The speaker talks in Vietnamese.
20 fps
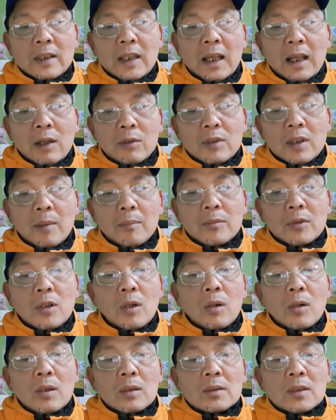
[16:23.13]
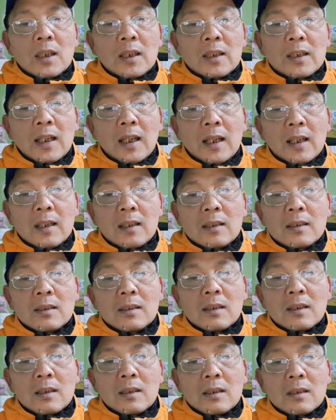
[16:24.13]
nhau chăm con thì cái
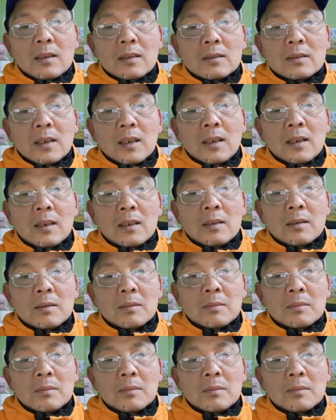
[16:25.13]
uh, tiền